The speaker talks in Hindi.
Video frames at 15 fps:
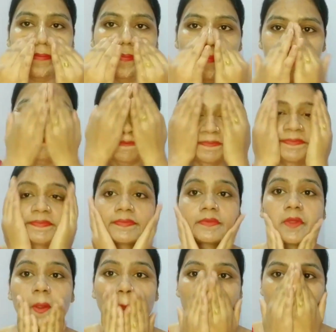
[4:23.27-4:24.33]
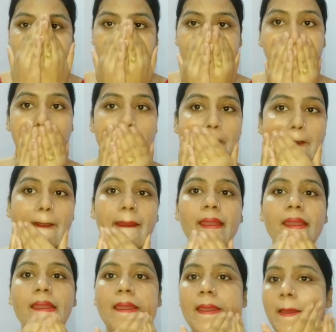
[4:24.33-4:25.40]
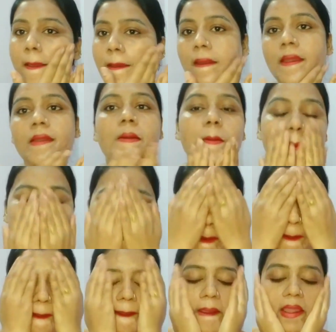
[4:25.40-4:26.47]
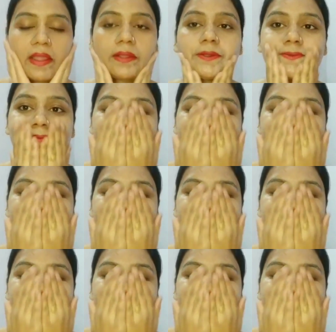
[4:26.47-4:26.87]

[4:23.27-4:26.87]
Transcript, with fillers: मैं इसे अच्छे से अपनी स्किन में ब्लेंड कर लिया है गाइज